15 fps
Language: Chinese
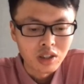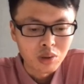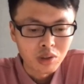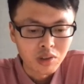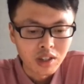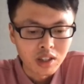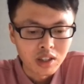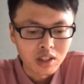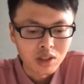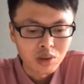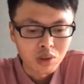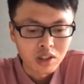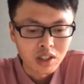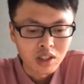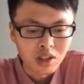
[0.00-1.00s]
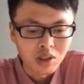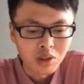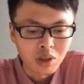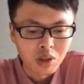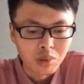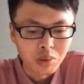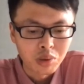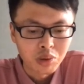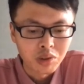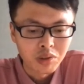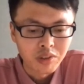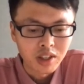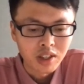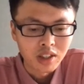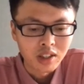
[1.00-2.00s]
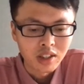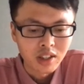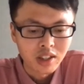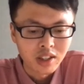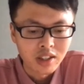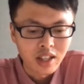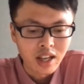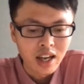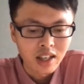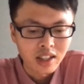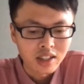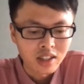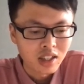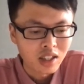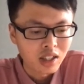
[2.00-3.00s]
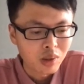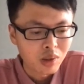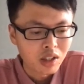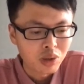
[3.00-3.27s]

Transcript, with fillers: 做法是说，在消息头部去放一个 tailing tag， 这样的话